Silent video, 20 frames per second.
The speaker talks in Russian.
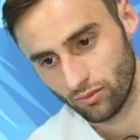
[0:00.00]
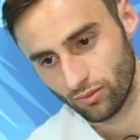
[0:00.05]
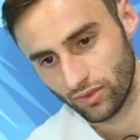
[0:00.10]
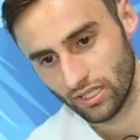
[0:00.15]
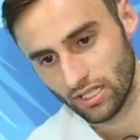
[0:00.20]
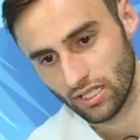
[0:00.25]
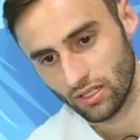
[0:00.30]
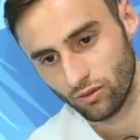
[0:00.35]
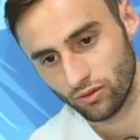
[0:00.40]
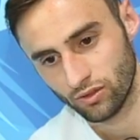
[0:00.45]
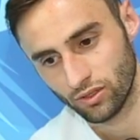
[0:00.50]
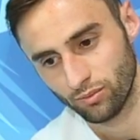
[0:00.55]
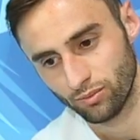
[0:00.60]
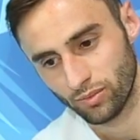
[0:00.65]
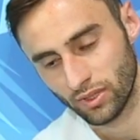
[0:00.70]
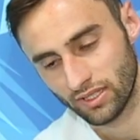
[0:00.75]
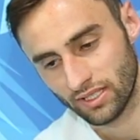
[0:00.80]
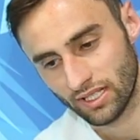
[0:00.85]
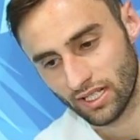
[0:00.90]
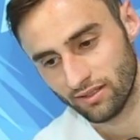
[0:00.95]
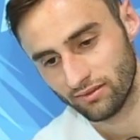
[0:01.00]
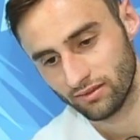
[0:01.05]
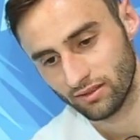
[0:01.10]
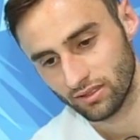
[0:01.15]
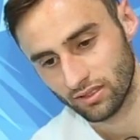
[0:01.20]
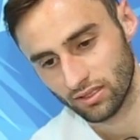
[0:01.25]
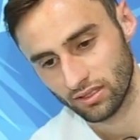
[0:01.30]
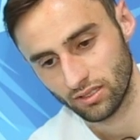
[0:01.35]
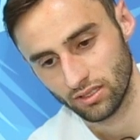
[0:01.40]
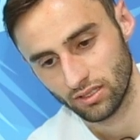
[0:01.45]
меня очень
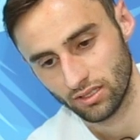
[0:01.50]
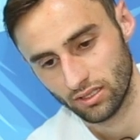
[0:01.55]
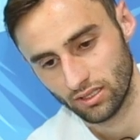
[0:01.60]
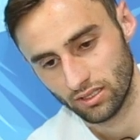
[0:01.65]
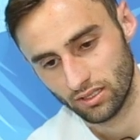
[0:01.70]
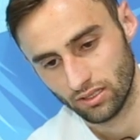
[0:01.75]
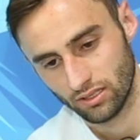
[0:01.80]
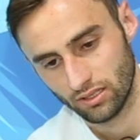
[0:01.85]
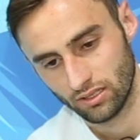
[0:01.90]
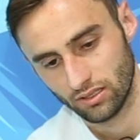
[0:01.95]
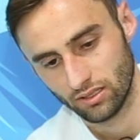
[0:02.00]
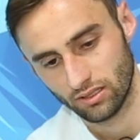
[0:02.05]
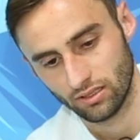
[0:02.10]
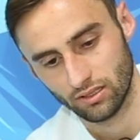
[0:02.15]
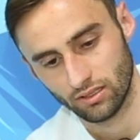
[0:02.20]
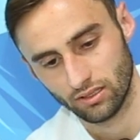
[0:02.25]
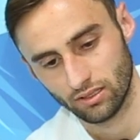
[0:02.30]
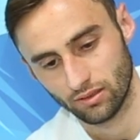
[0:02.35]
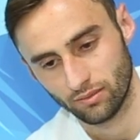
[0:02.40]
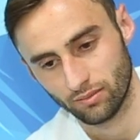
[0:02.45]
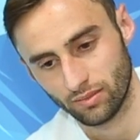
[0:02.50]
понравится. Э,